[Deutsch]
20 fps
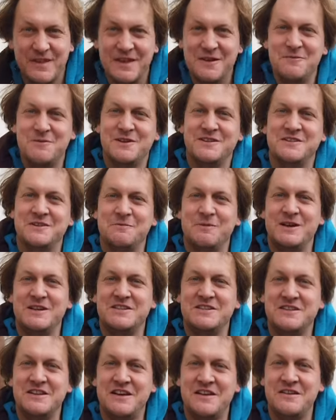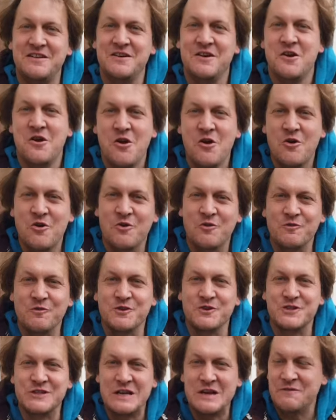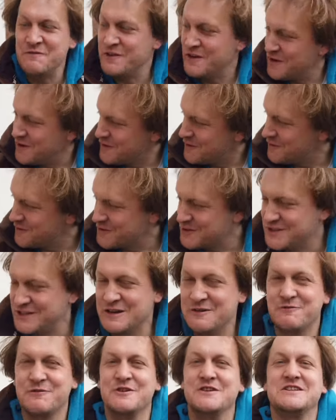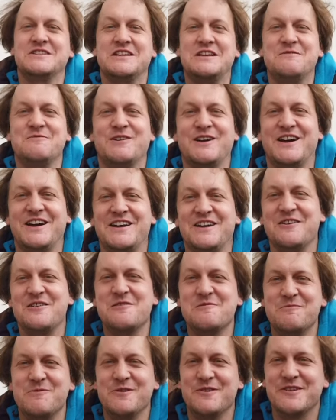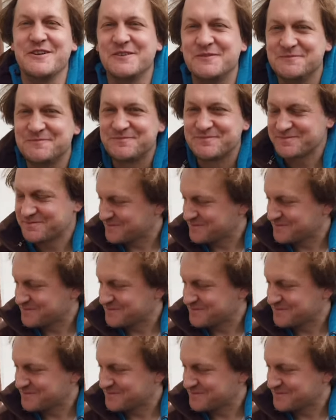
Ich bin Sebastian und wo stehen wir? Wir stehen vor unserer Imkerei Goldblüte.